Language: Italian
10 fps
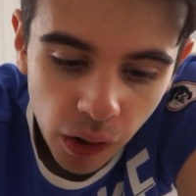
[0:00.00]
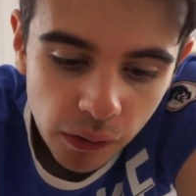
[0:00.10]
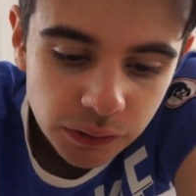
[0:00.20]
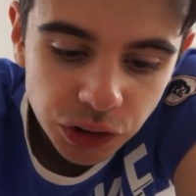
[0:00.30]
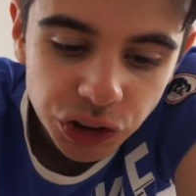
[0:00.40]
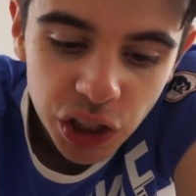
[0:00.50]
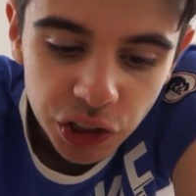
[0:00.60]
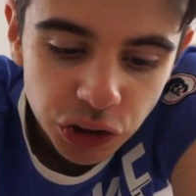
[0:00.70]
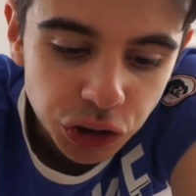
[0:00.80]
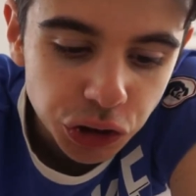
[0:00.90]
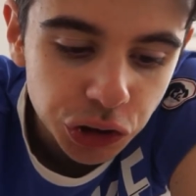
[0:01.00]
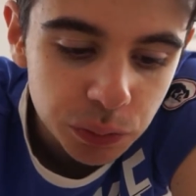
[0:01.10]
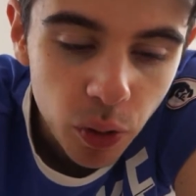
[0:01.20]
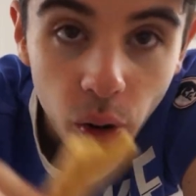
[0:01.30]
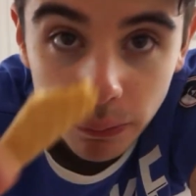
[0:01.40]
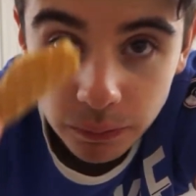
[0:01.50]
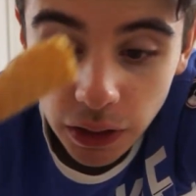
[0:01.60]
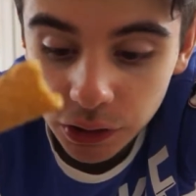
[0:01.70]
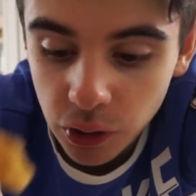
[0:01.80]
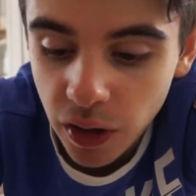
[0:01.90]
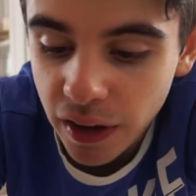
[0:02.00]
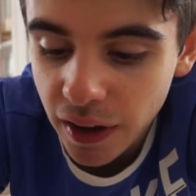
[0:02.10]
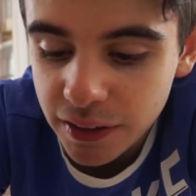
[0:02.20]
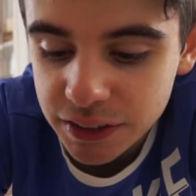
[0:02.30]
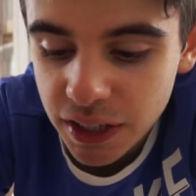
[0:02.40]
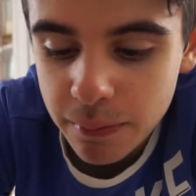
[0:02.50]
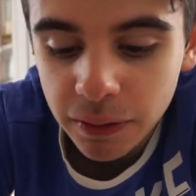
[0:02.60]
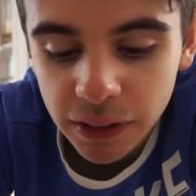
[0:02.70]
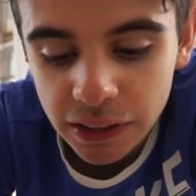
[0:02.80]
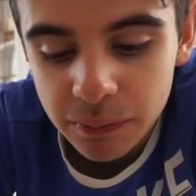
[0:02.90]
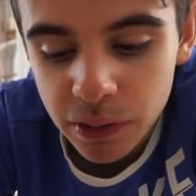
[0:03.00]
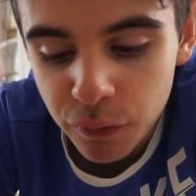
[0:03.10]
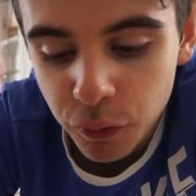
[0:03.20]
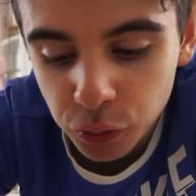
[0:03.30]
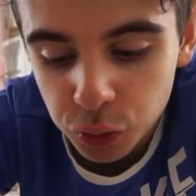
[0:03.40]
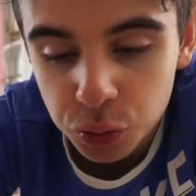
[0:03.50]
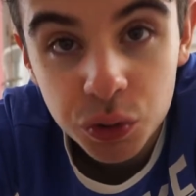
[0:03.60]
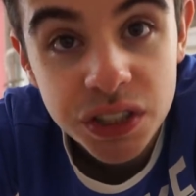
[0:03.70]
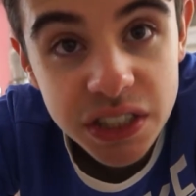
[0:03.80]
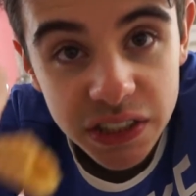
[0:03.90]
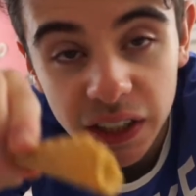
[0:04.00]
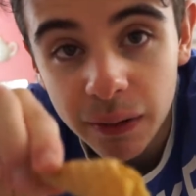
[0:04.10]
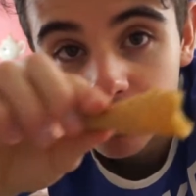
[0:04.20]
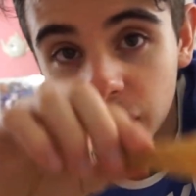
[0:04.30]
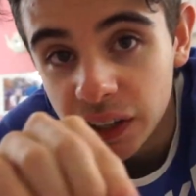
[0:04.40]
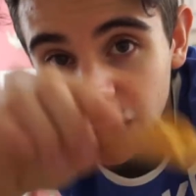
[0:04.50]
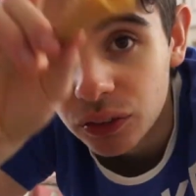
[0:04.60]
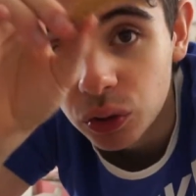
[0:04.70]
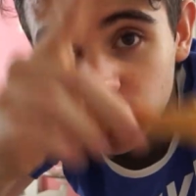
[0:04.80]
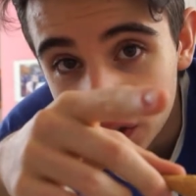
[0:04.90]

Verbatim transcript: Consigliatissimo, fatelo a casa e mandatemi le foto su Instagram taggando